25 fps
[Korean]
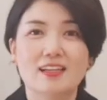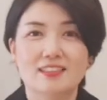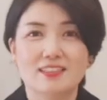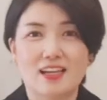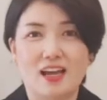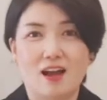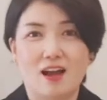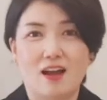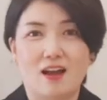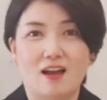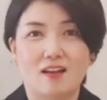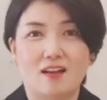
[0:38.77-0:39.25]

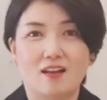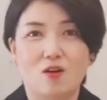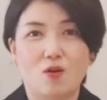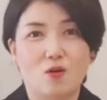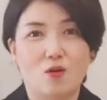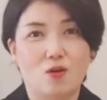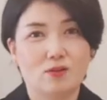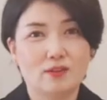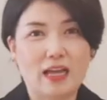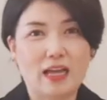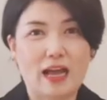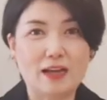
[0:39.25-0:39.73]
자,
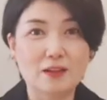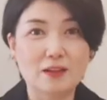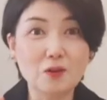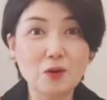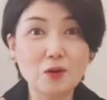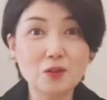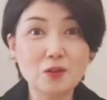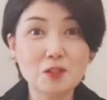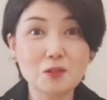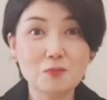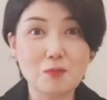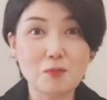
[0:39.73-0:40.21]
어,
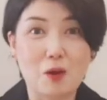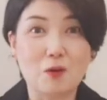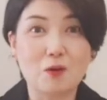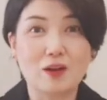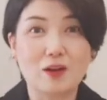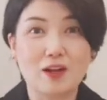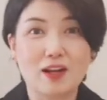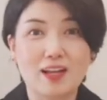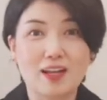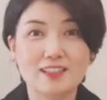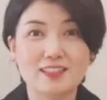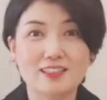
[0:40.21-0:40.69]
단어는
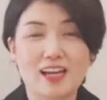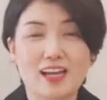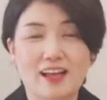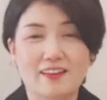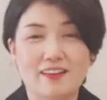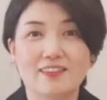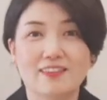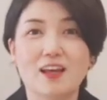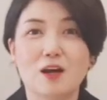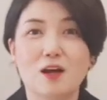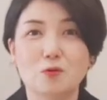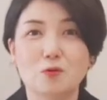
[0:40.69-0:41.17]
몇 가지
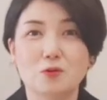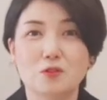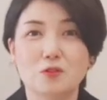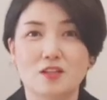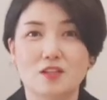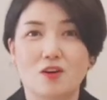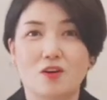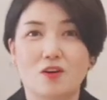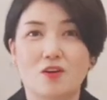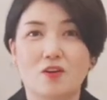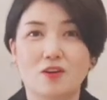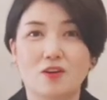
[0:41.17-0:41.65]
안
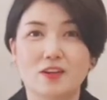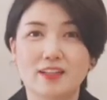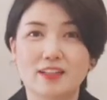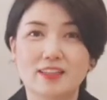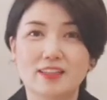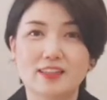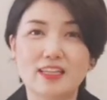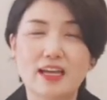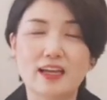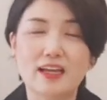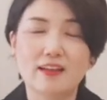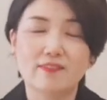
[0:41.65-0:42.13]
나오죠.
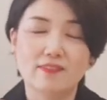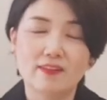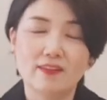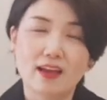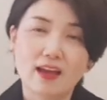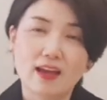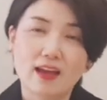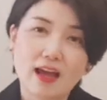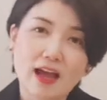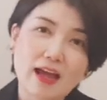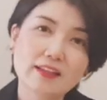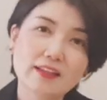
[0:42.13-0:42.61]
일단
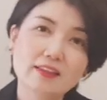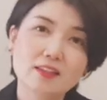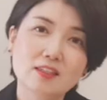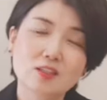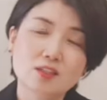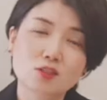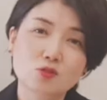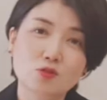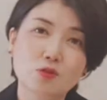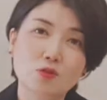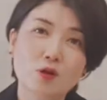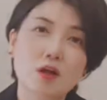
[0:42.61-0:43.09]
hot
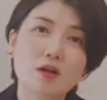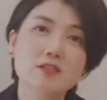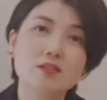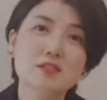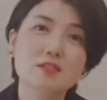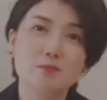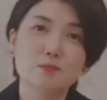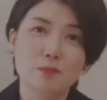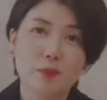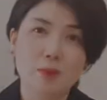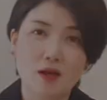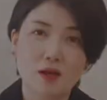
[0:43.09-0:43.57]

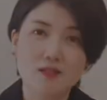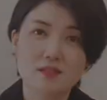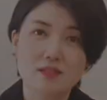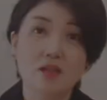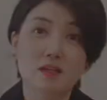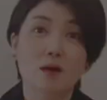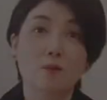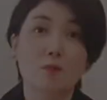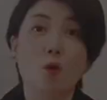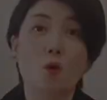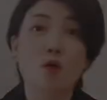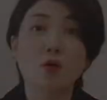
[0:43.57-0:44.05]
cross buns가